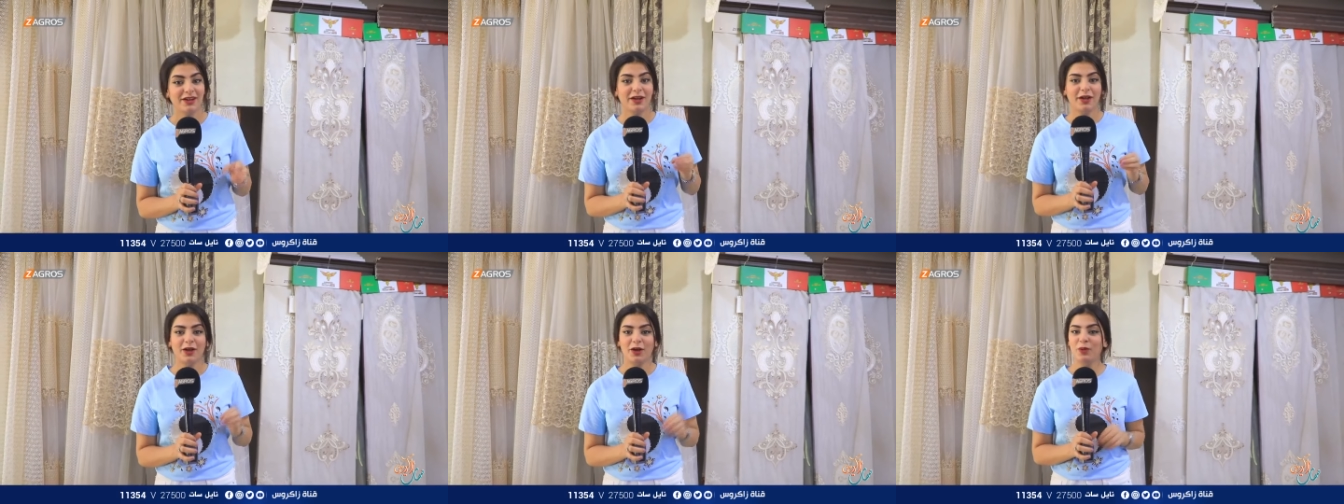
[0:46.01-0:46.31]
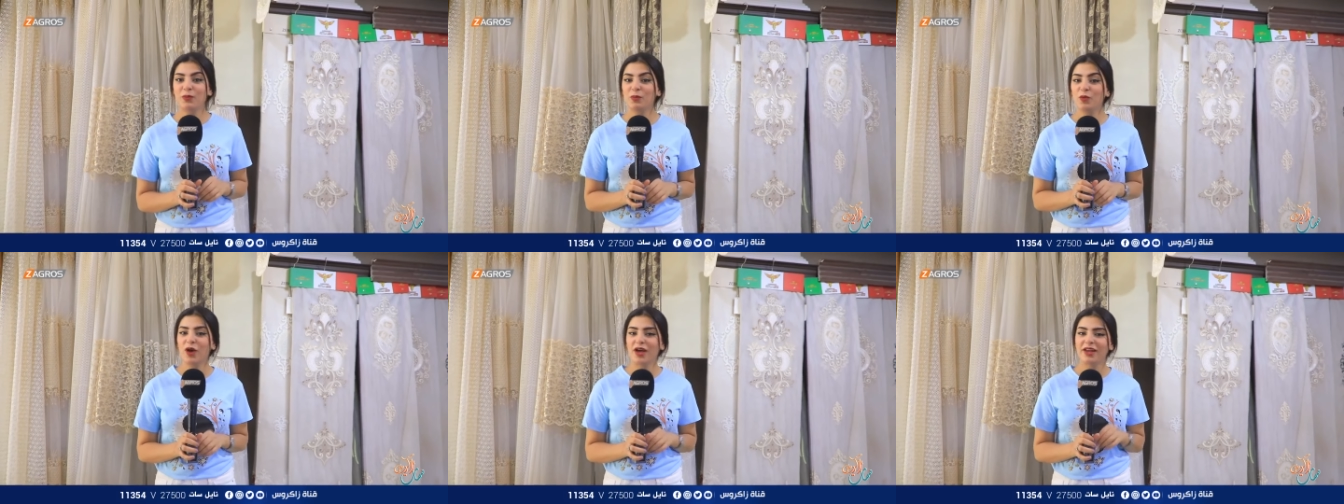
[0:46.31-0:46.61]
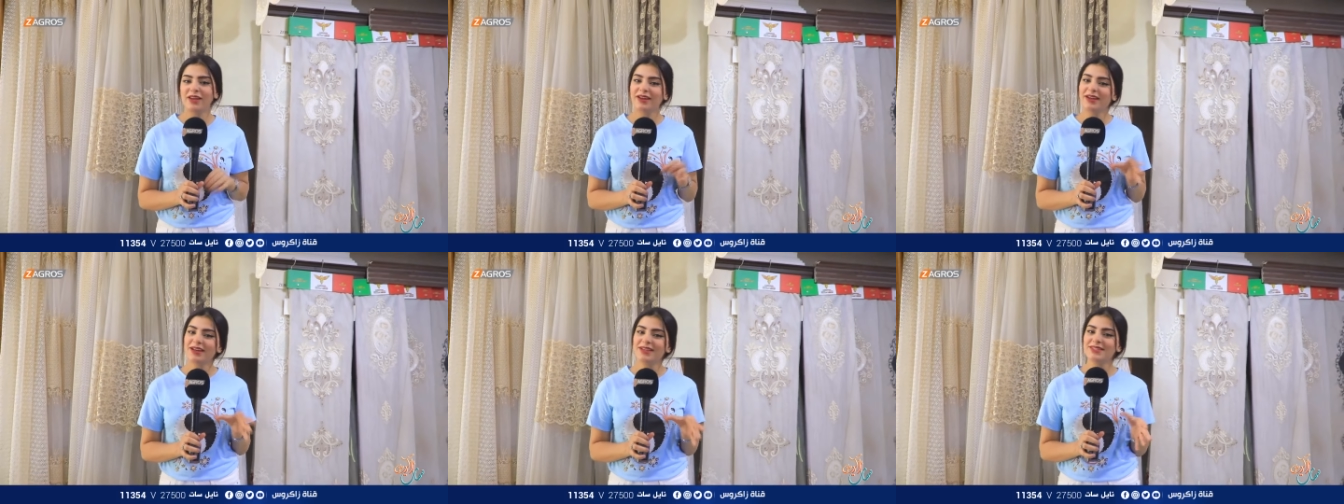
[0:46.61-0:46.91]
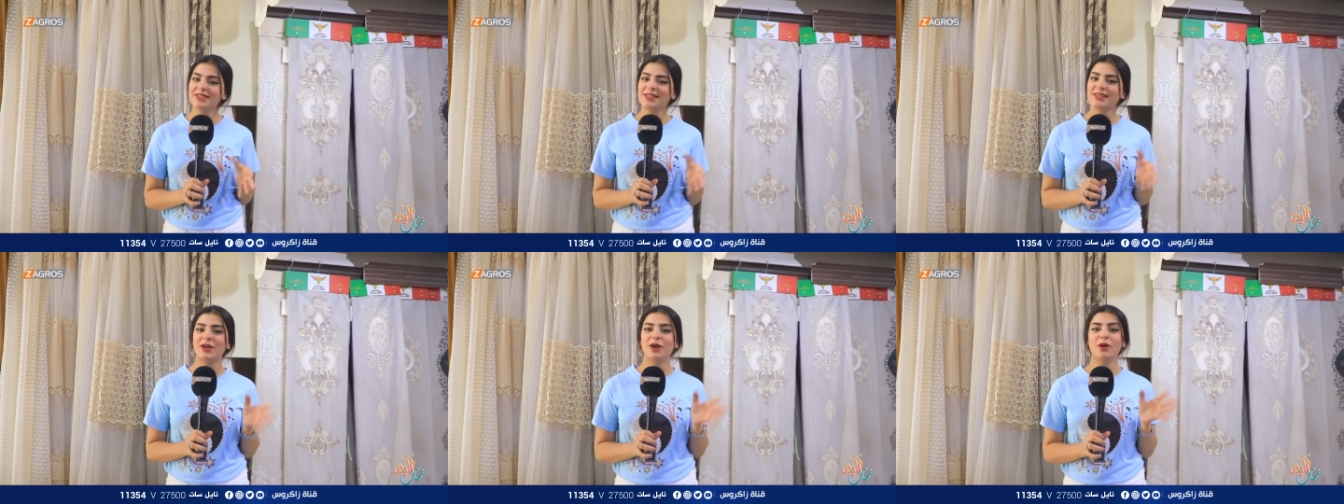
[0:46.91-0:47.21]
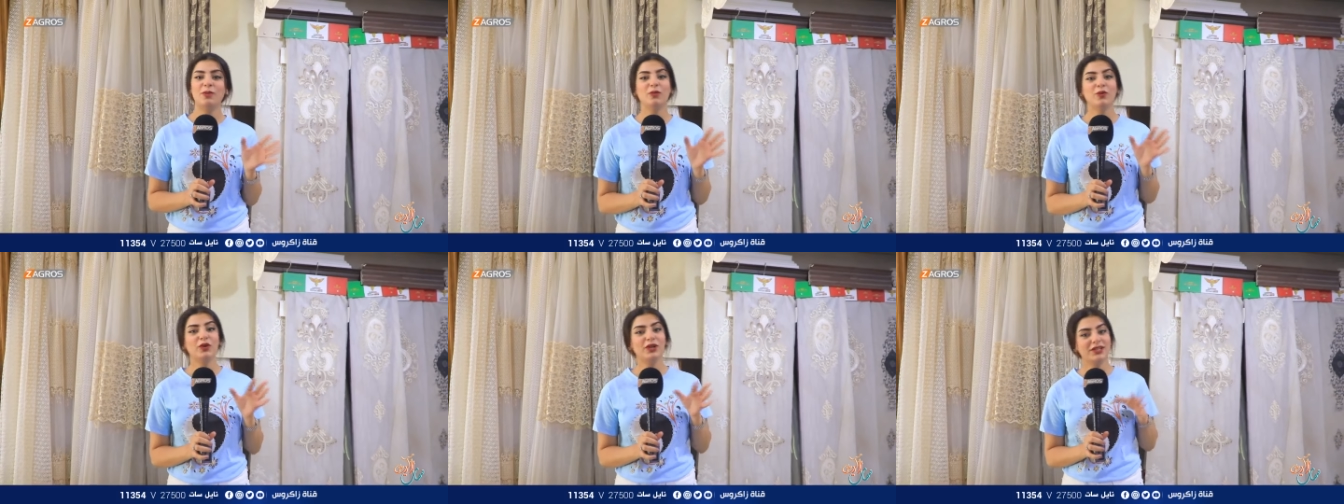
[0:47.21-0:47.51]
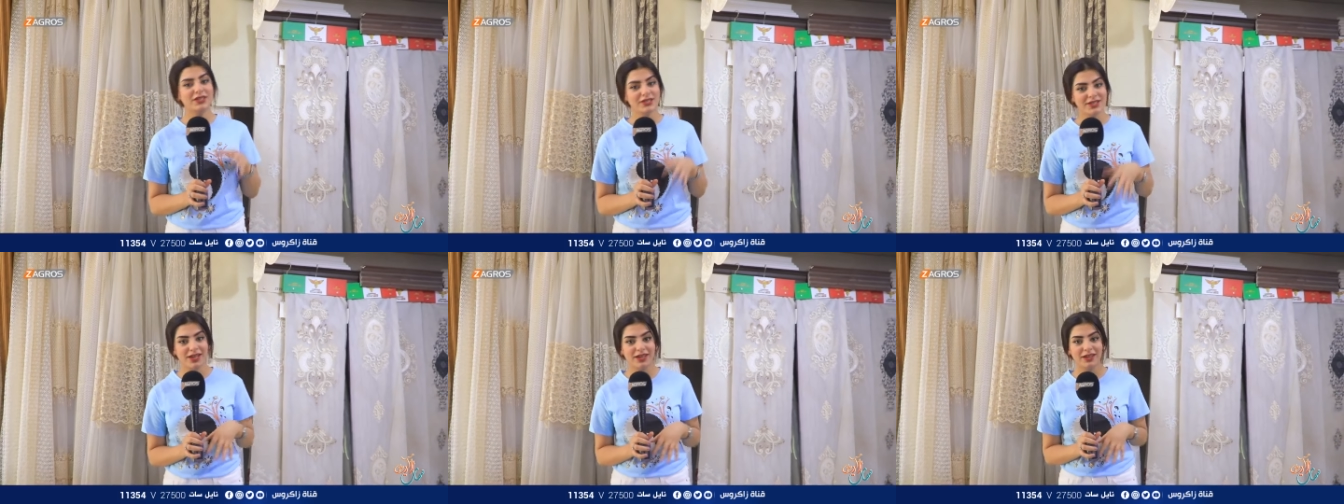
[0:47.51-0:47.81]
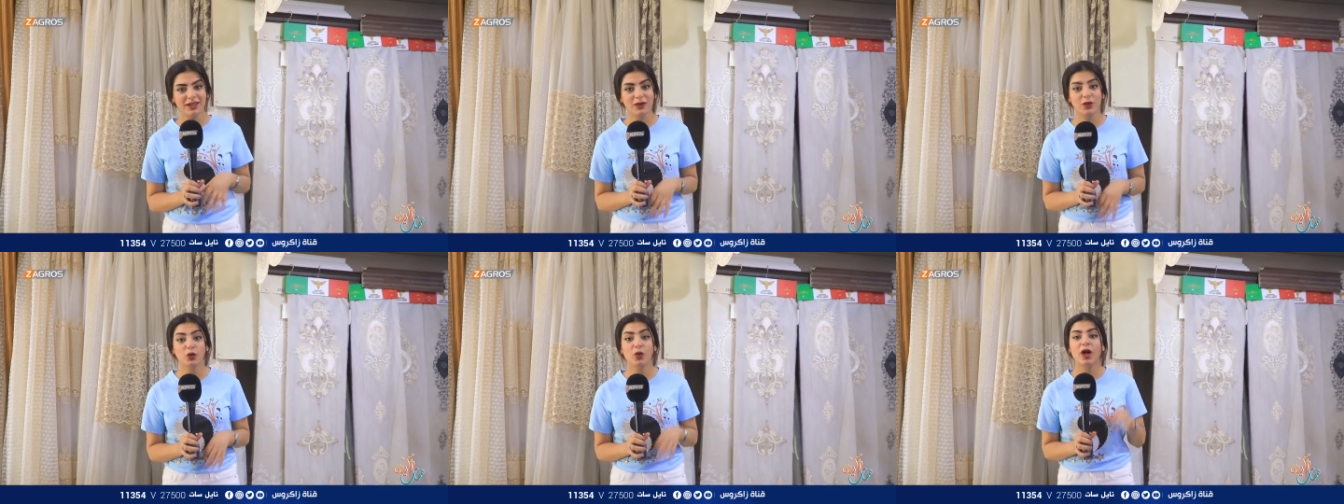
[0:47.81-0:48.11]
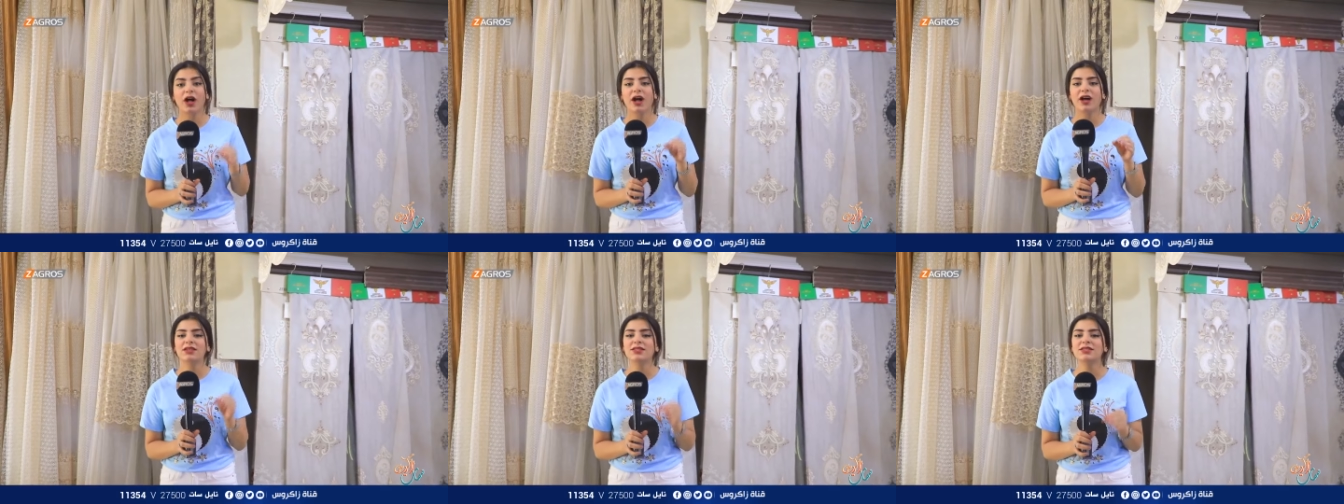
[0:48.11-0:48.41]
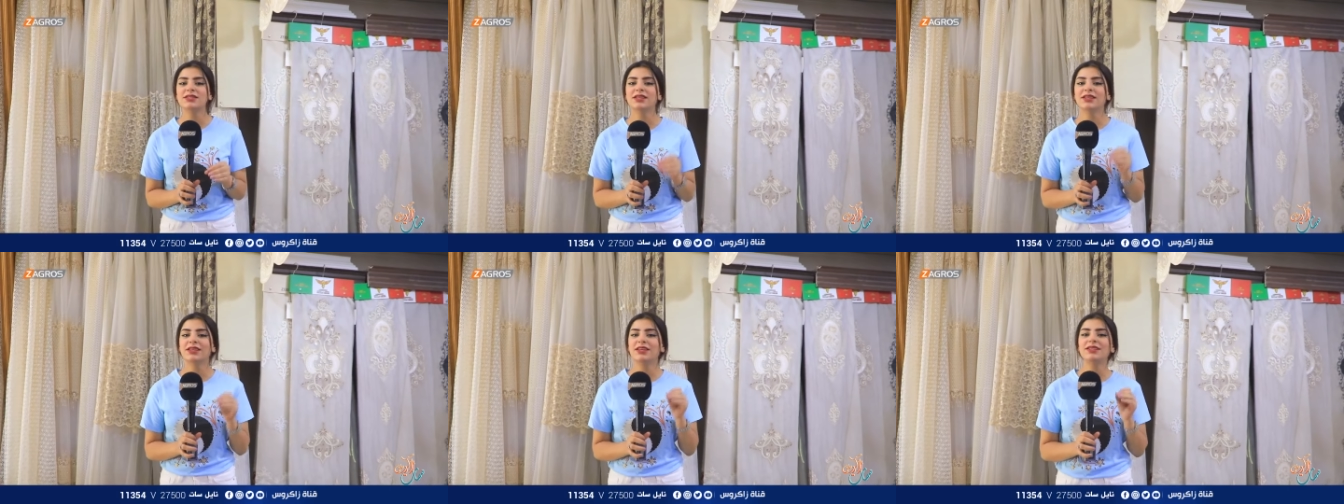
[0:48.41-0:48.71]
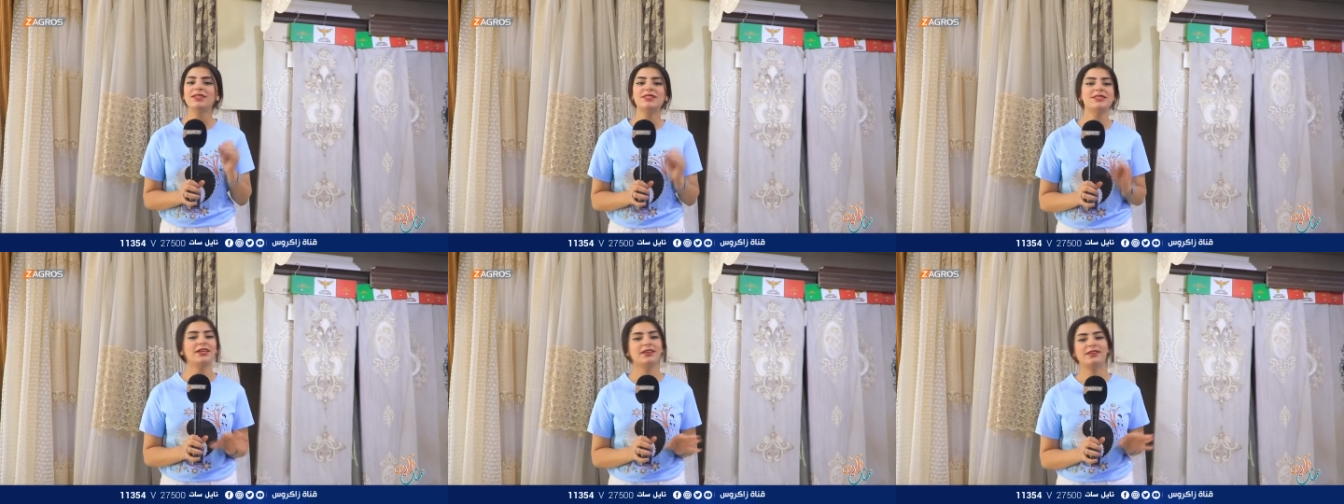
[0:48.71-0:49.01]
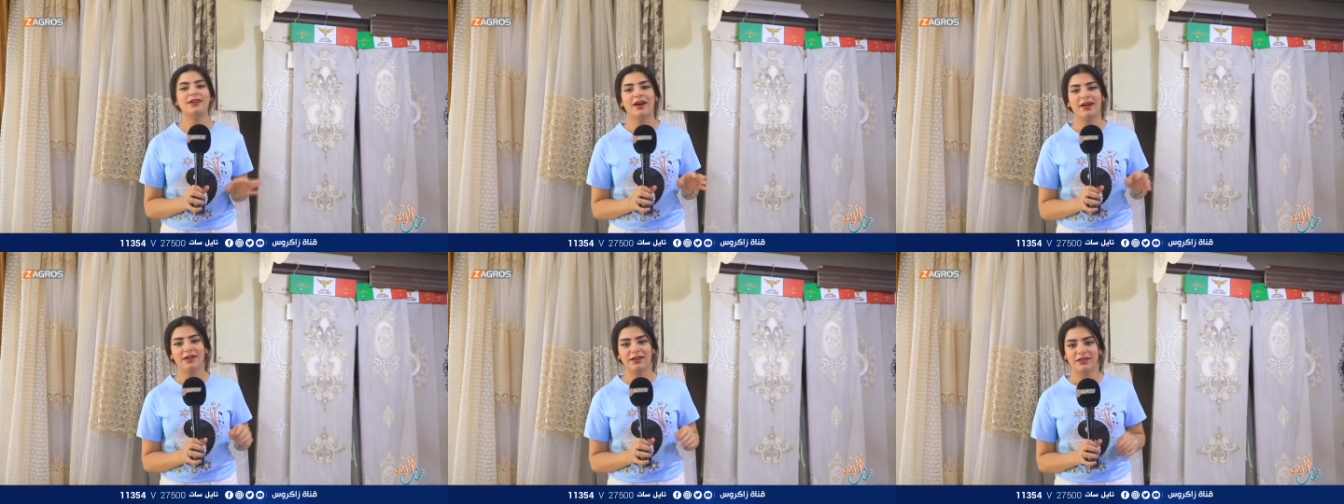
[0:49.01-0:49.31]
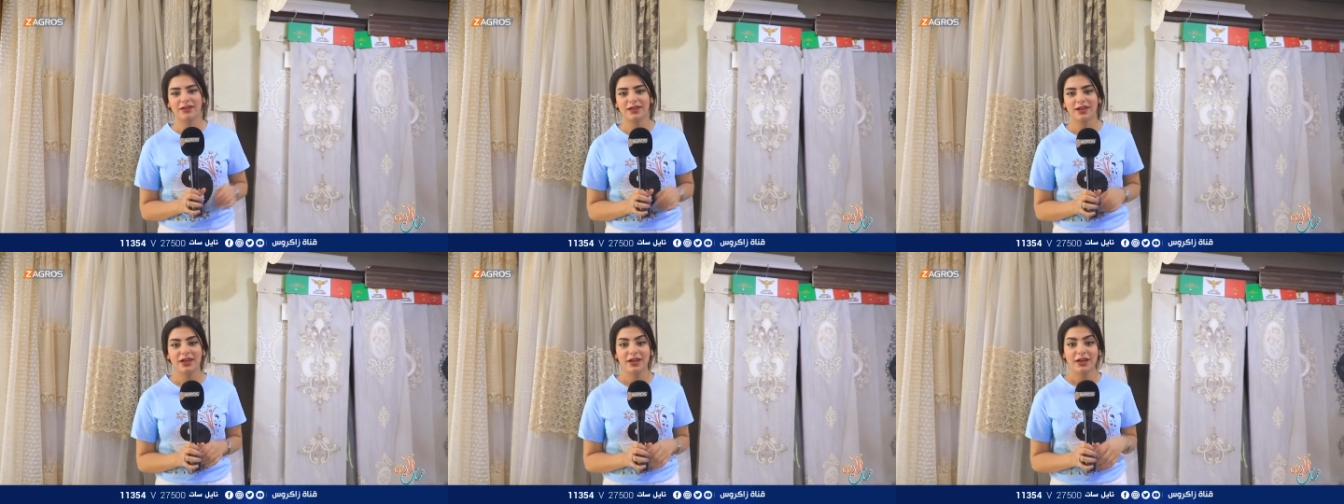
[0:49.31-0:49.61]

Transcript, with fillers: راح يحبوها الناس اللي يحبون التغيير وخاصة الستائر